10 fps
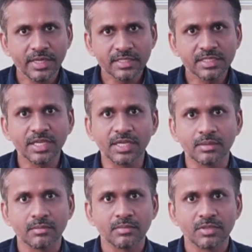డిఎస్సి
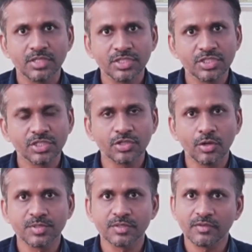టీచర్
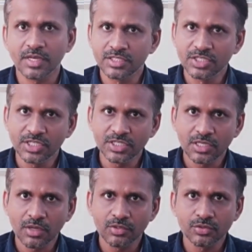జాబ్స్
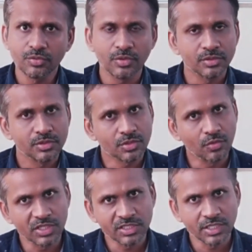ఎస్జిటీస్ కావచ్చు
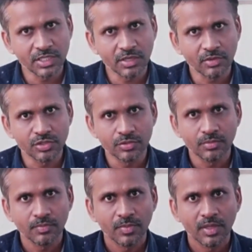స్కూల్ అసిస్టెంట్ కావచ్చు
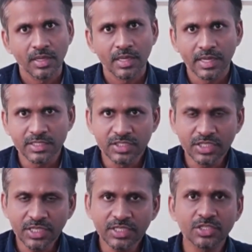
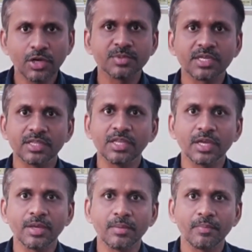ఎస్జిటి జాబ్స్కి అయితే